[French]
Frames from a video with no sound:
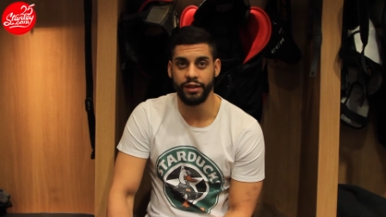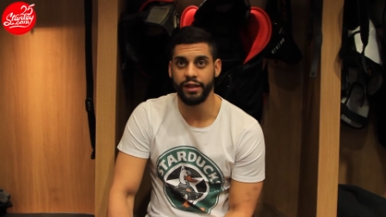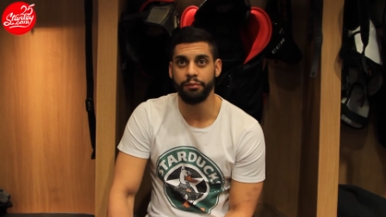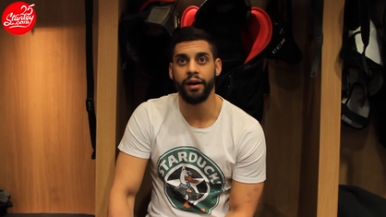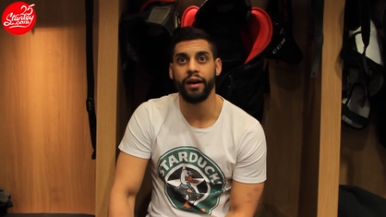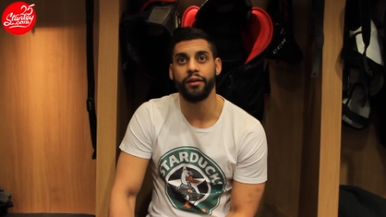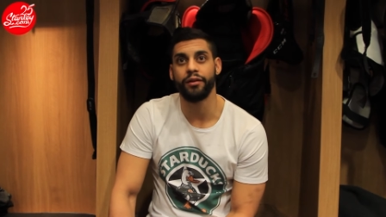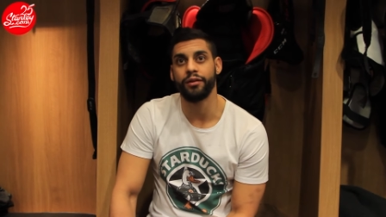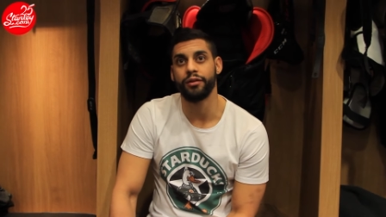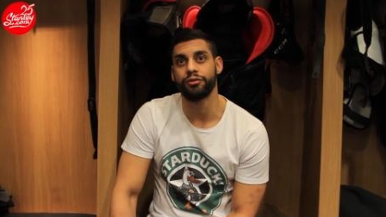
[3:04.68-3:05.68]
dès le départ
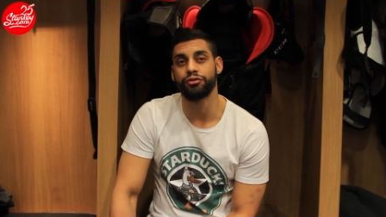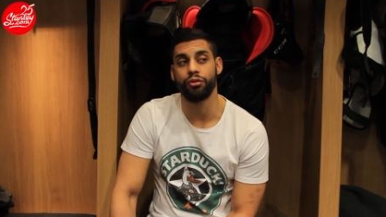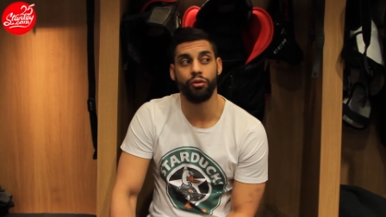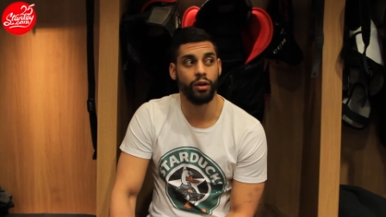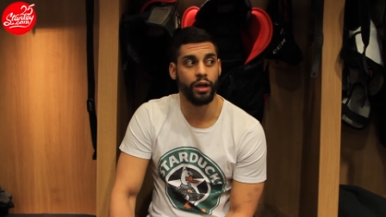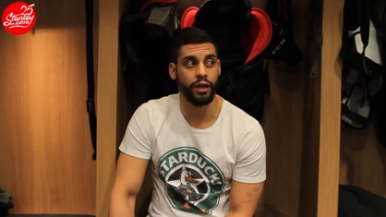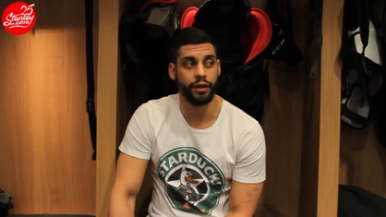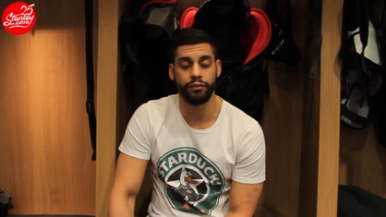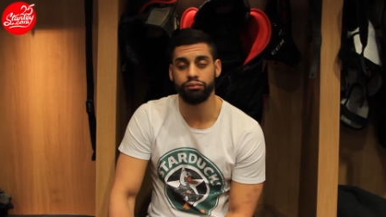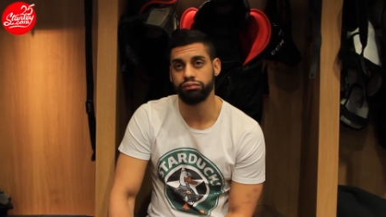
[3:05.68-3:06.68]
euh, ce rôle-là
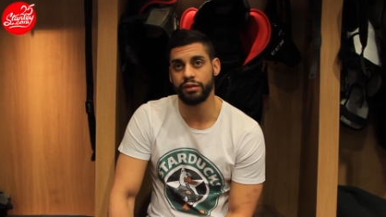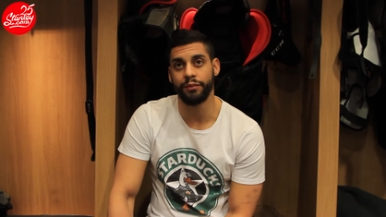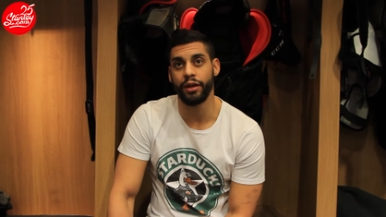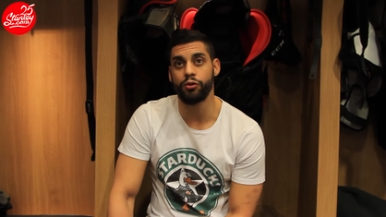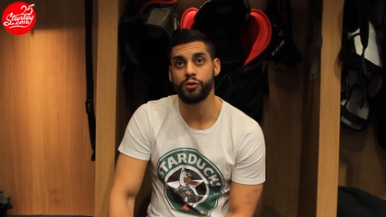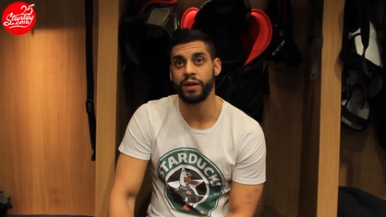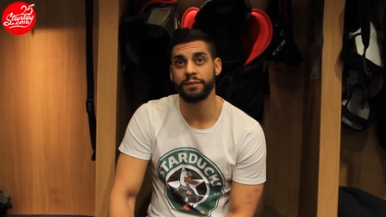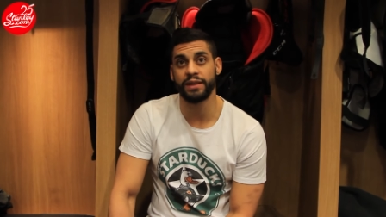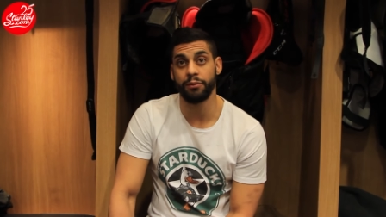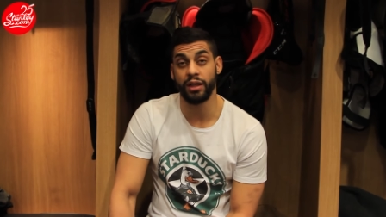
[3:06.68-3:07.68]
et ça ne me dérange pas
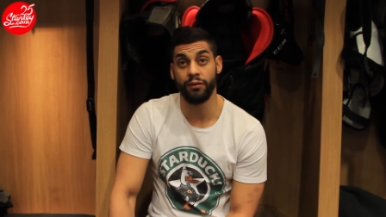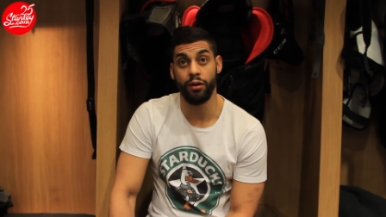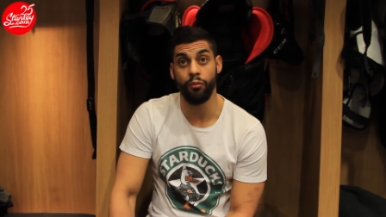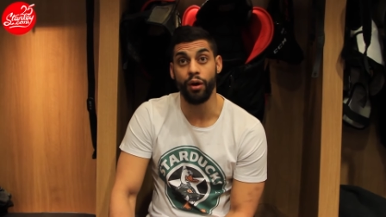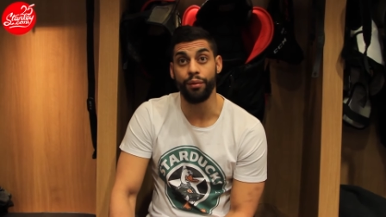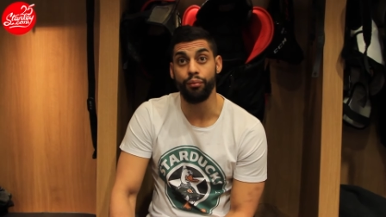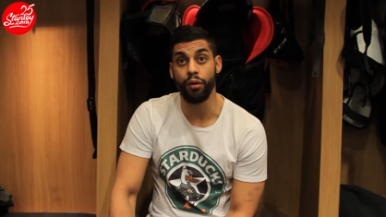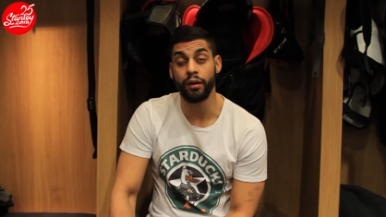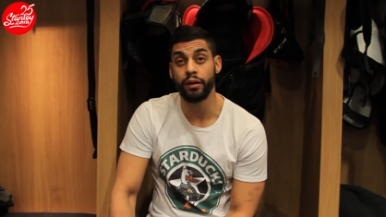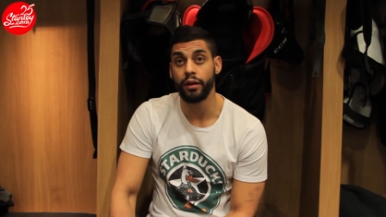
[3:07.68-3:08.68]
spécialement d'avoir moins de
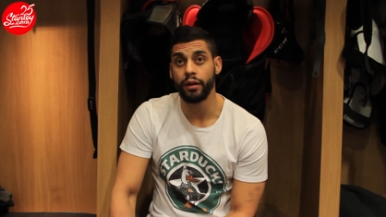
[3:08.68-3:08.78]
points.